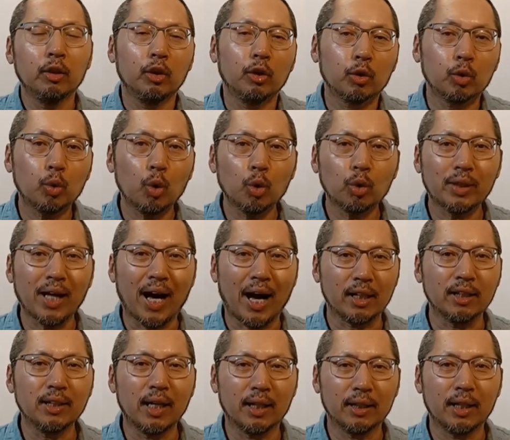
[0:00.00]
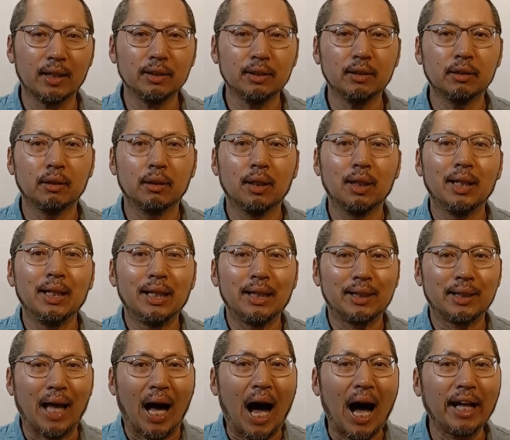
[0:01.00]
또 다른 하나는
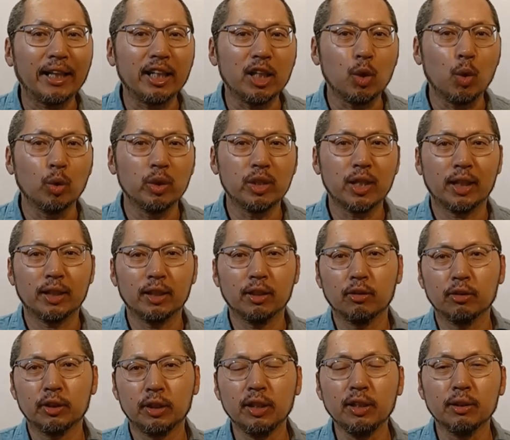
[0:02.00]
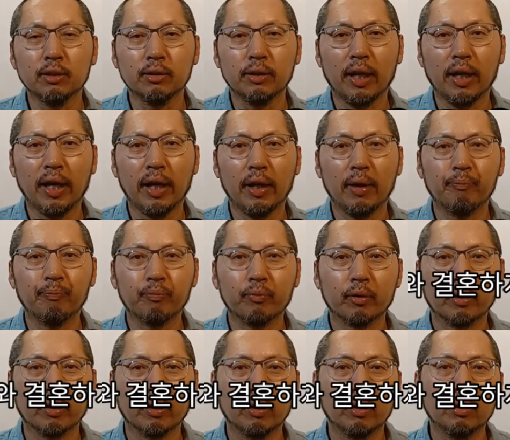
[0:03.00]
닷 이론이라는 것이 있는데
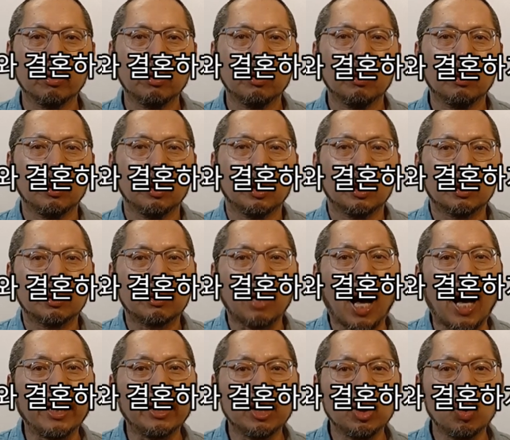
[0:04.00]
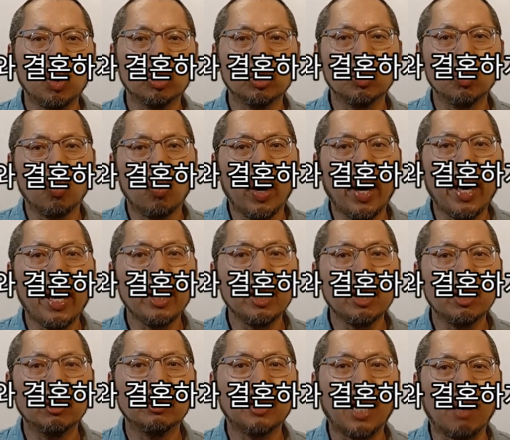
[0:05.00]
닷 이론은 왜
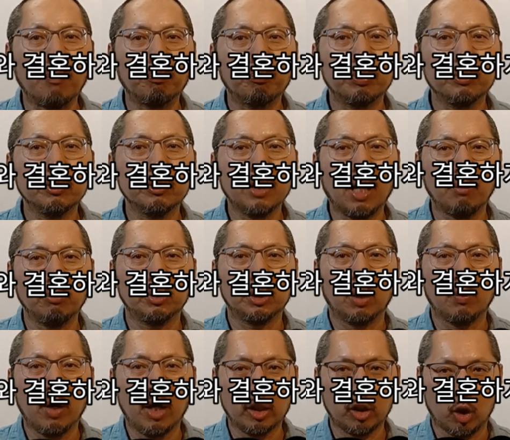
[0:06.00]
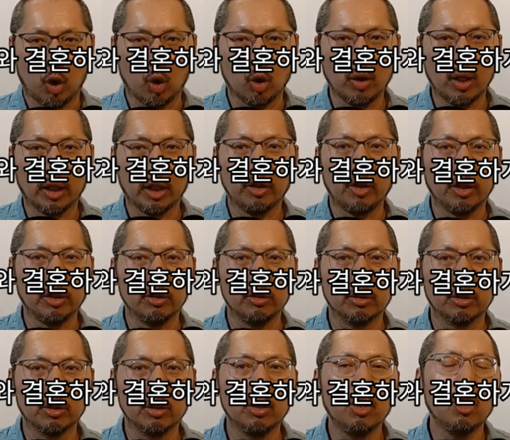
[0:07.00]
이런 나쁜 남자와 결혼하게
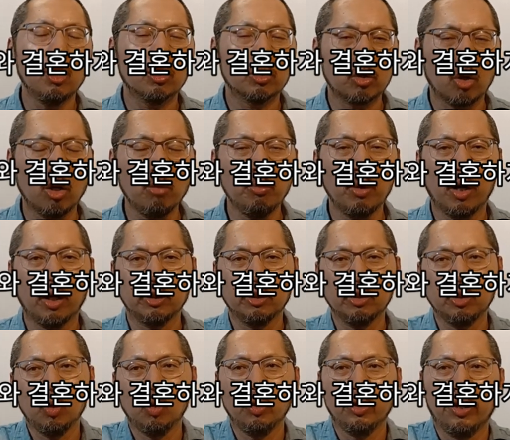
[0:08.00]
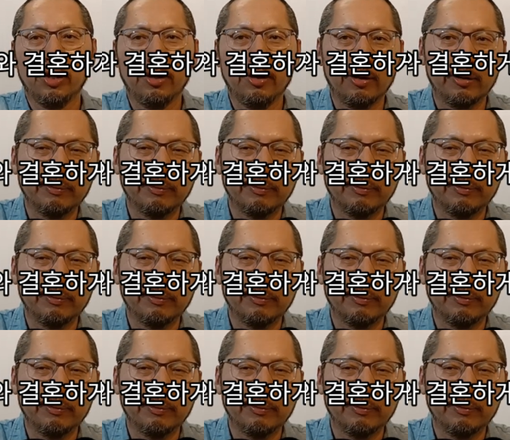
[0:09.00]
되는지를 설명하는 이론이에요.